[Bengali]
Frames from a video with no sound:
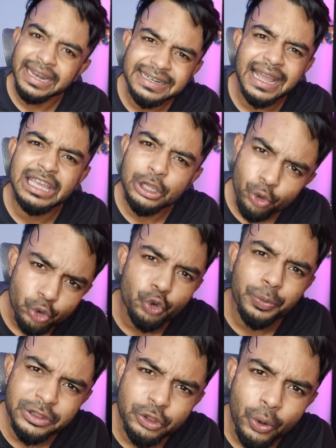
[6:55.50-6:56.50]
এটা
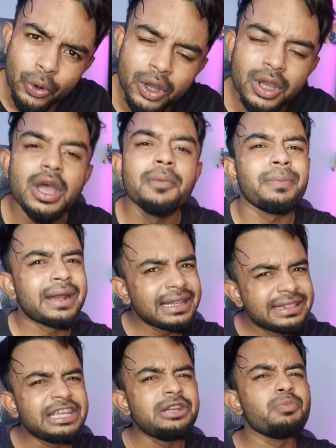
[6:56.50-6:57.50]
ইউটিউবই তো মানে
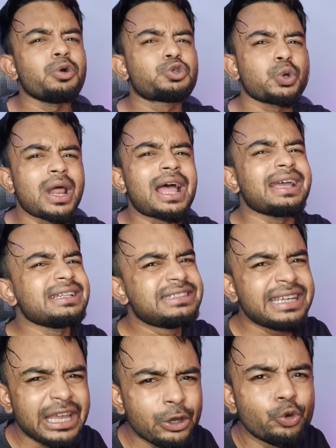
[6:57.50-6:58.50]
তিন বছর আগে
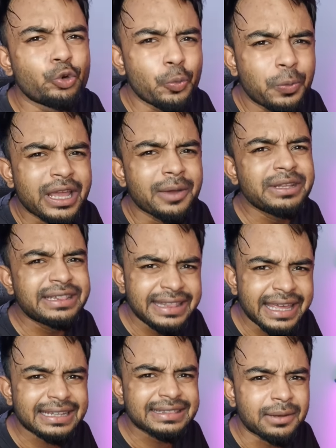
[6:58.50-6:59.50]
যে ইউটিউবকে আমি
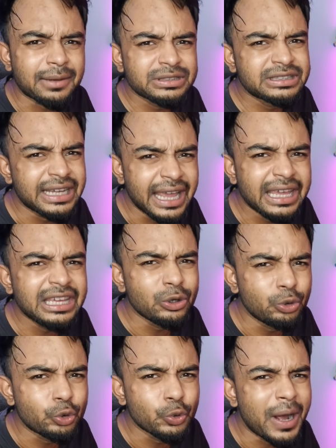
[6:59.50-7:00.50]
দেখতাম সেই
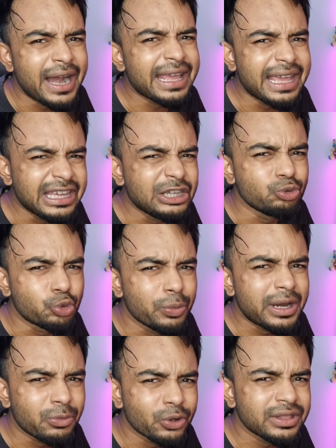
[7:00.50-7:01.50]
ইউটিউব আর এই
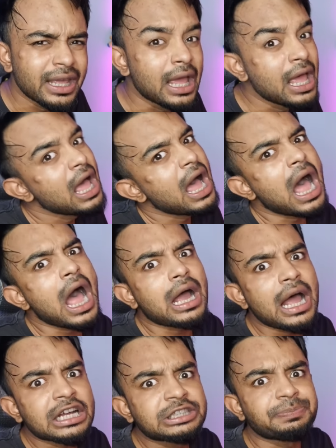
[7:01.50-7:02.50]
ইউটিউবের মধ্যে
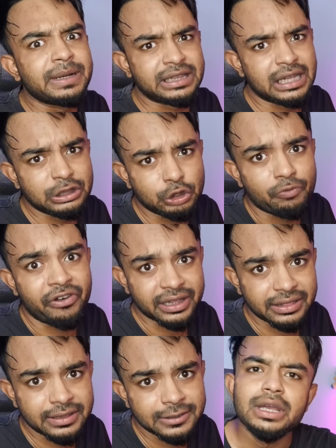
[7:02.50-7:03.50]
আকাশ পাতাল
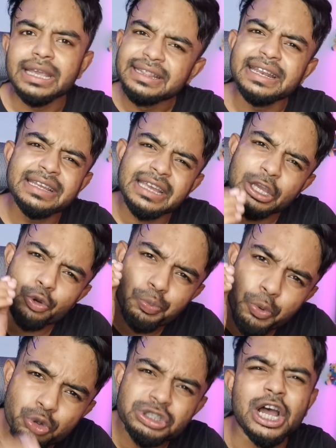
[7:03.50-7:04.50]
তফাত এদেরকে কেউ
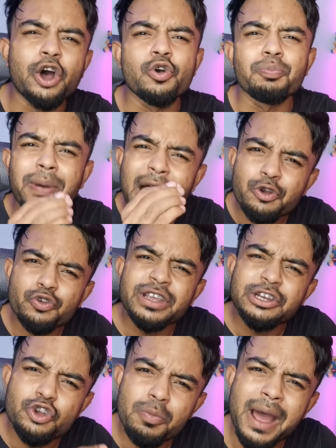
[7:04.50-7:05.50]
বোঝাও পানু
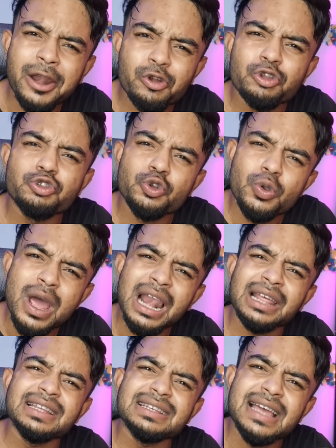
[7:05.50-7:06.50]
ভিডিও বানানোর জন্য
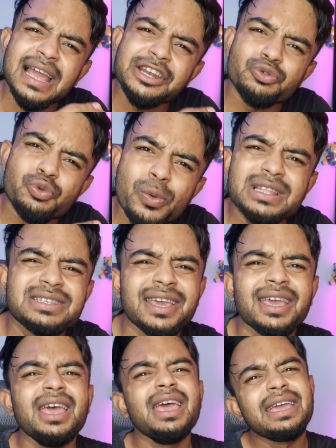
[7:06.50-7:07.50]
আলাদা সাইট রয়েছে
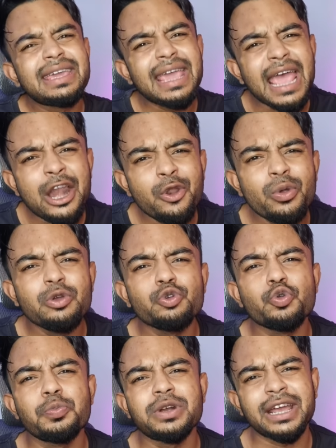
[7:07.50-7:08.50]
কেন
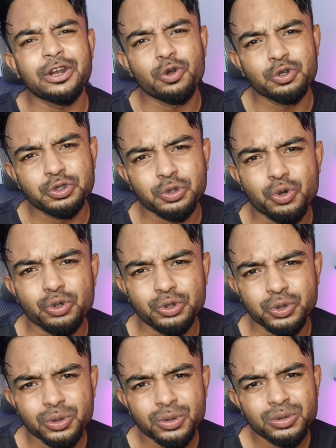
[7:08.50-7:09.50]
ইউটিউবটাকে নষ্ট করছো